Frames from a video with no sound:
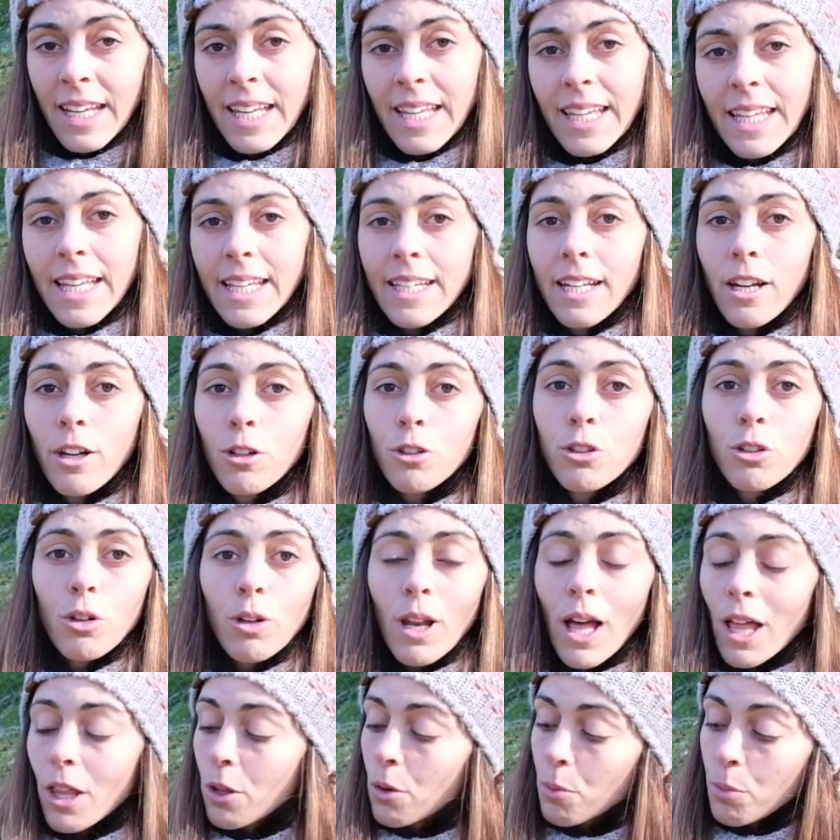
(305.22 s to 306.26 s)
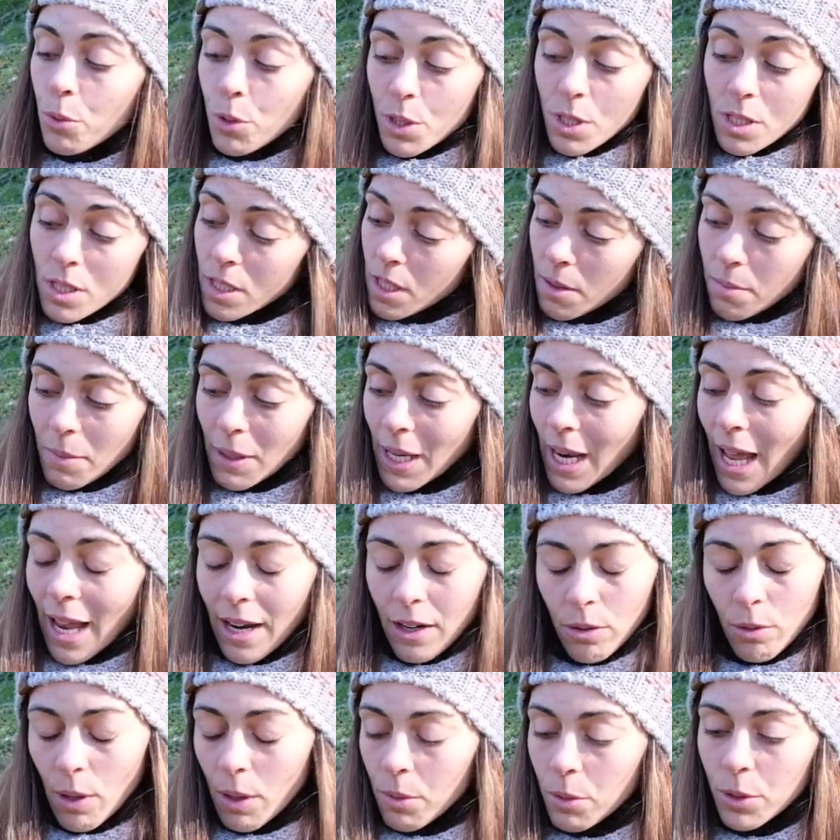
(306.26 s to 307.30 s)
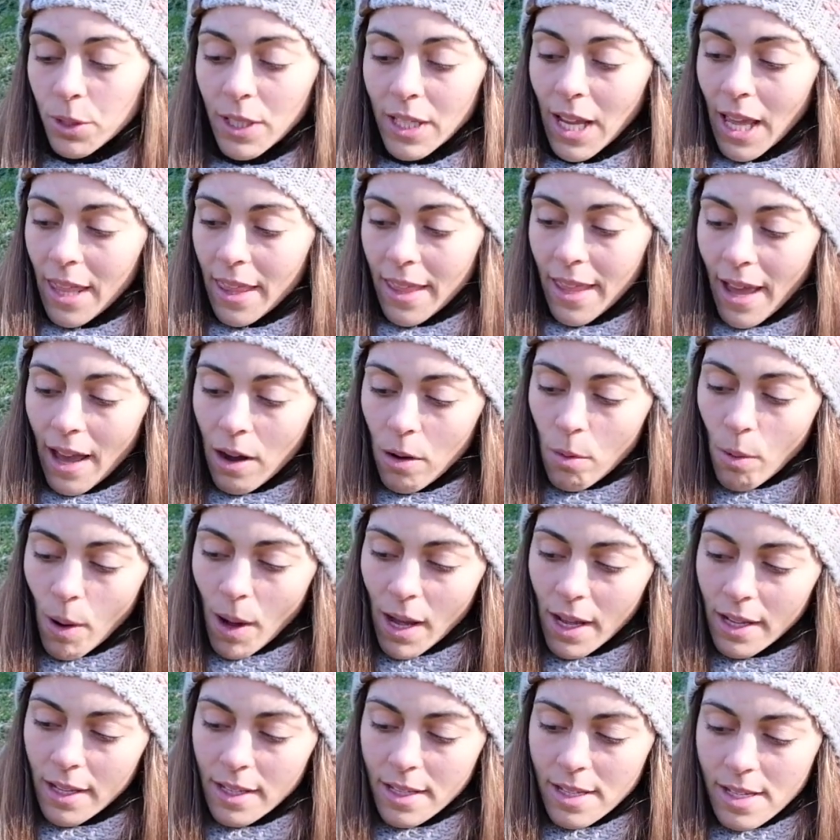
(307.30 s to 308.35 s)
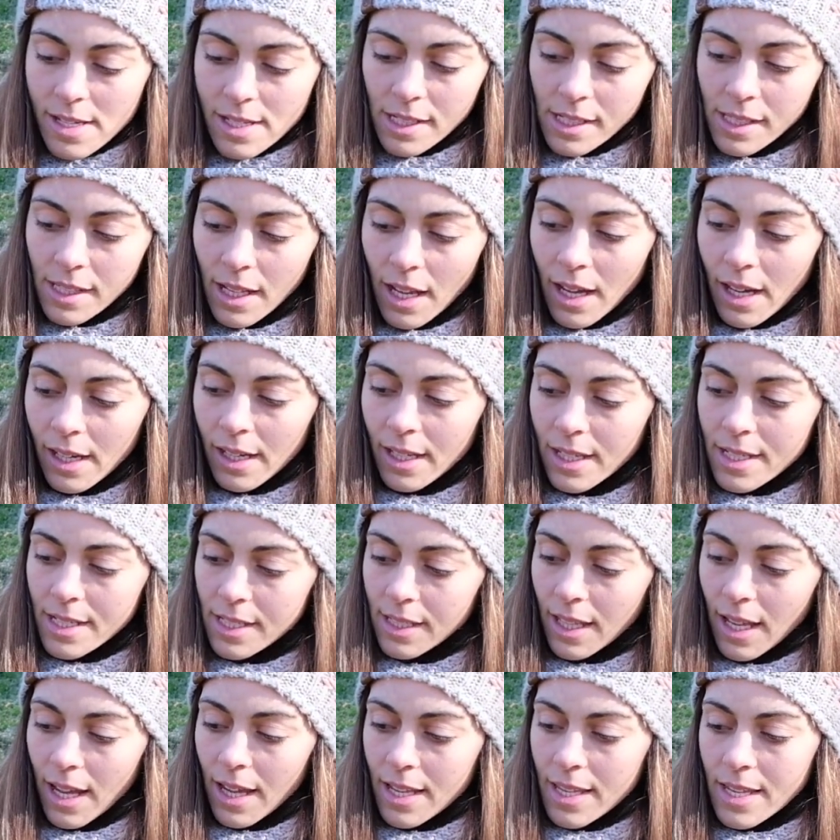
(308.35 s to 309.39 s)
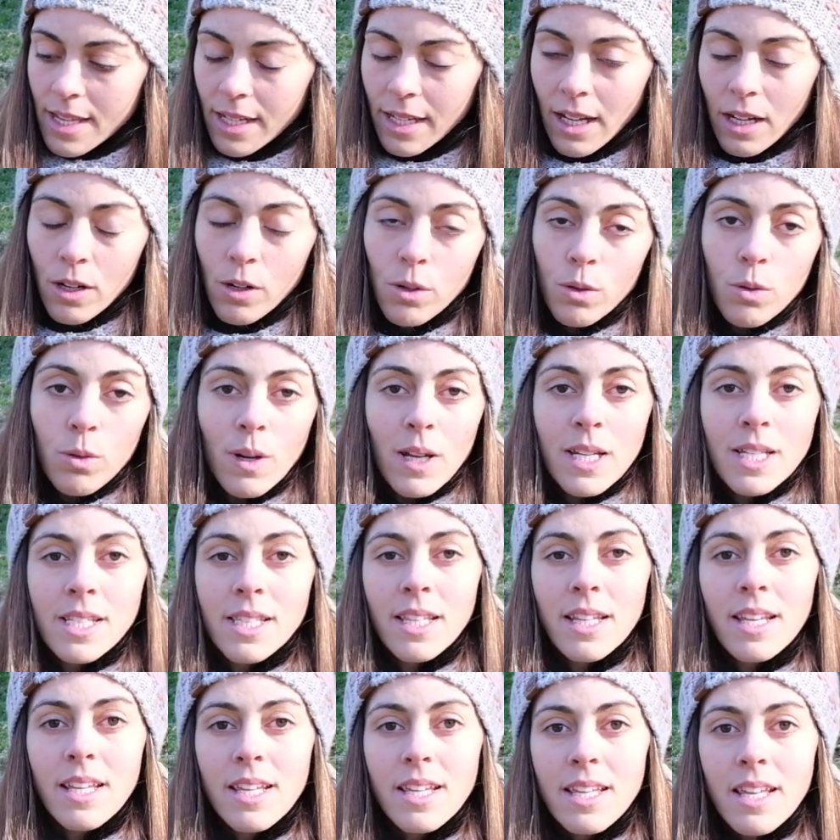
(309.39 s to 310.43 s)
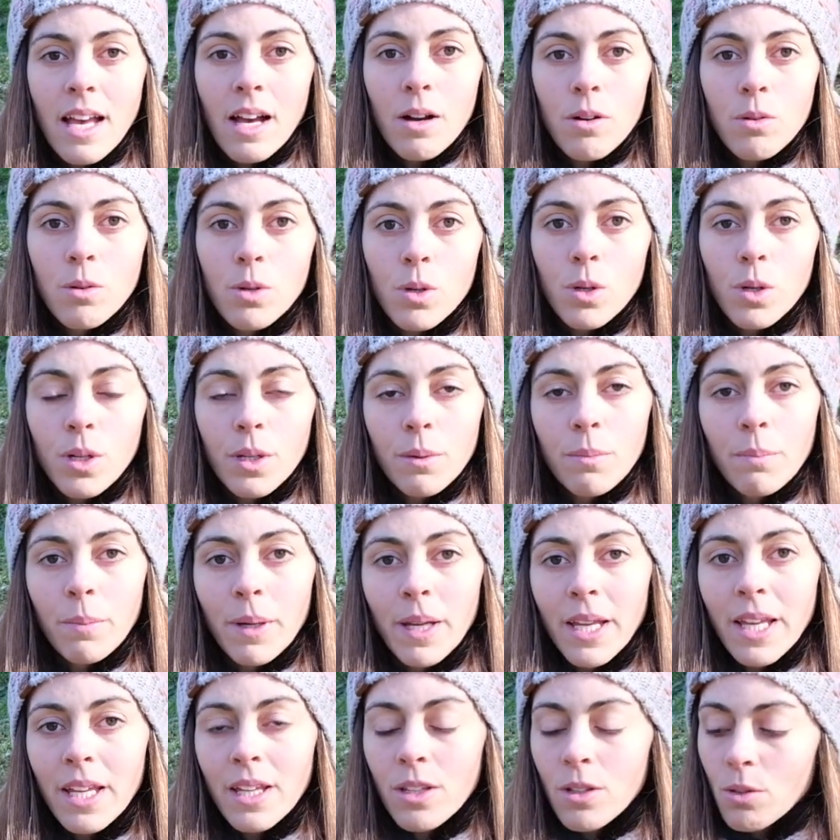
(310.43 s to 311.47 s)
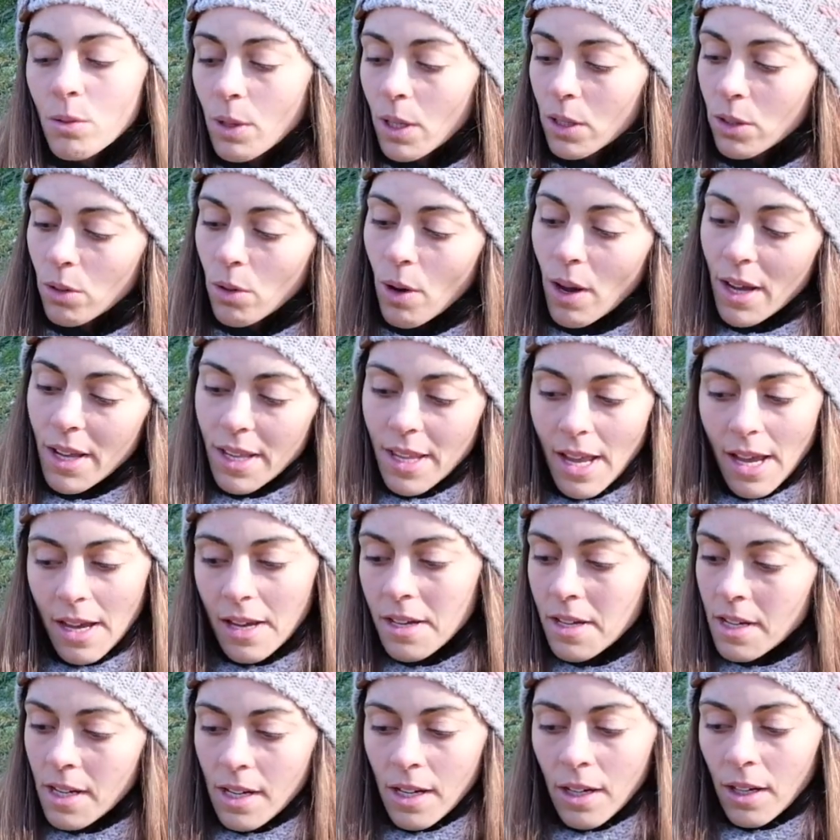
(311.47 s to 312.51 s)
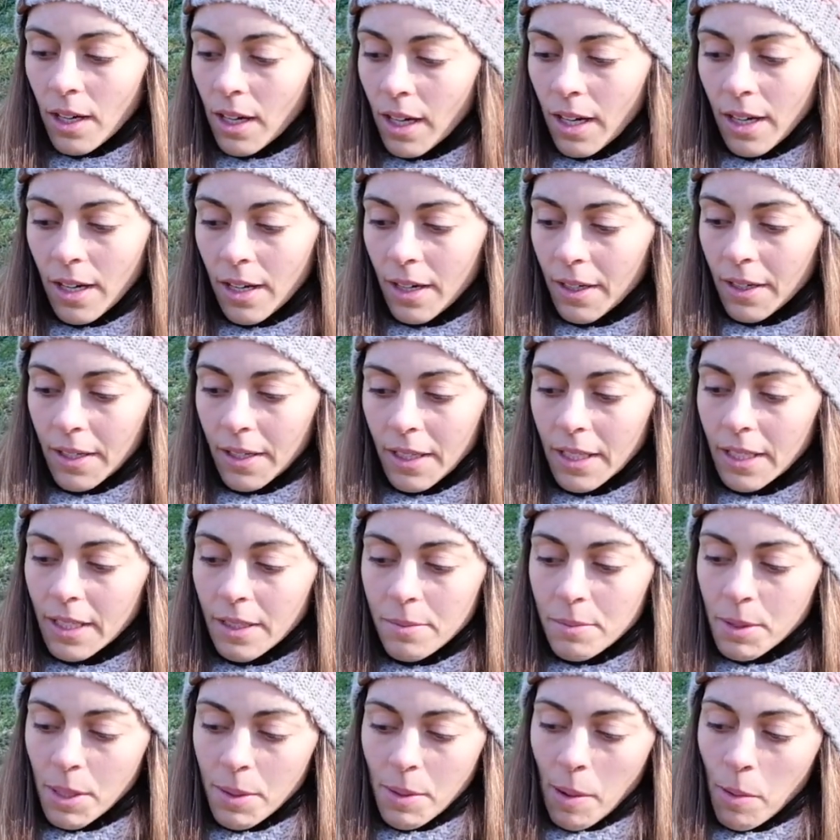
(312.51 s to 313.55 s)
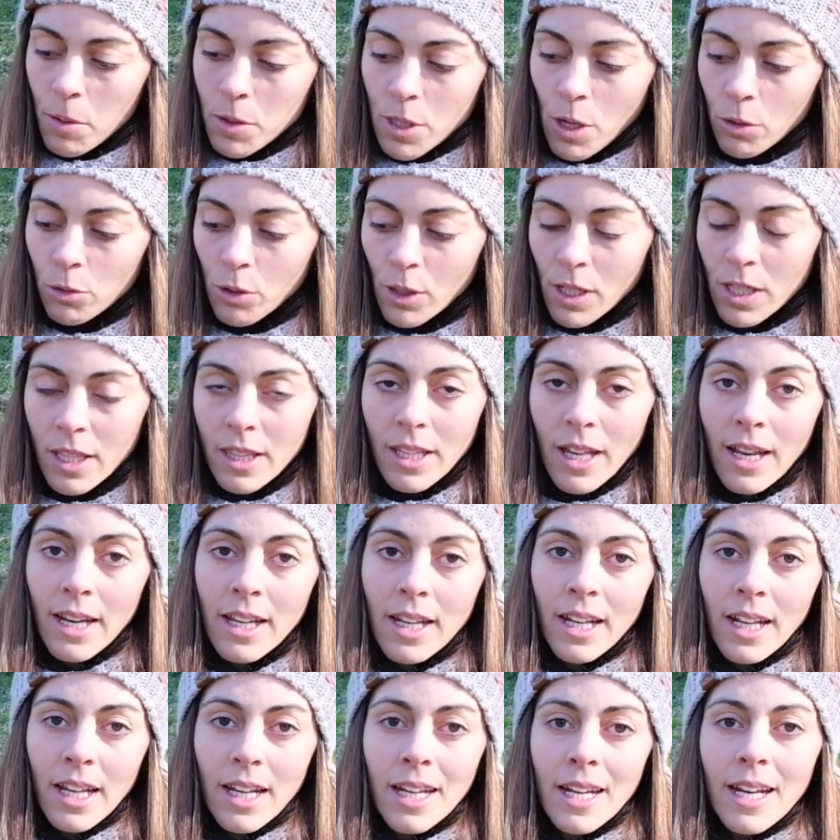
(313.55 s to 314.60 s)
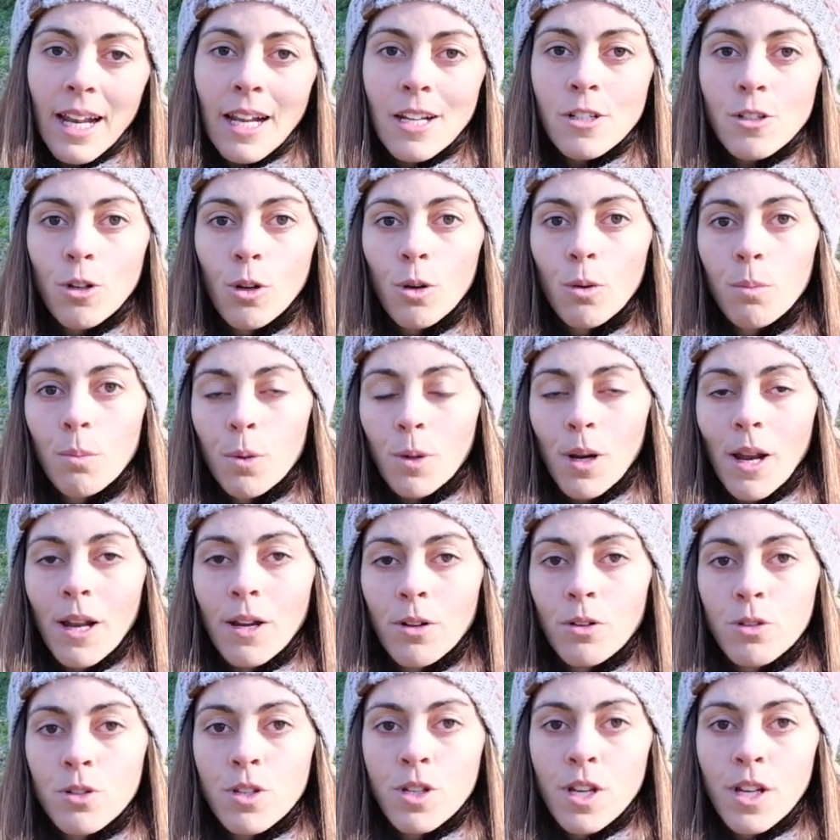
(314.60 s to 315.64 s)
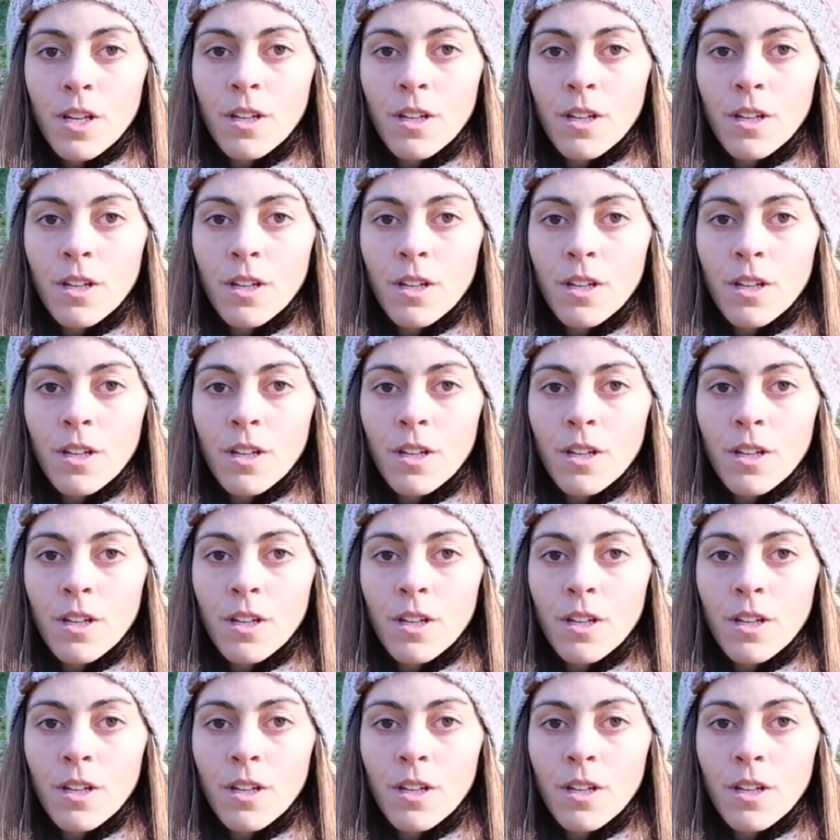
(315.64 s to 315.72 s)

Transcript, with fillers: Y en el otro lado, pues similar, una botella de agua y esta que está llena con una esterilla, un cojín pequeño, una toalla, ah, ítems que vamos a utilizar en general solo por la noche.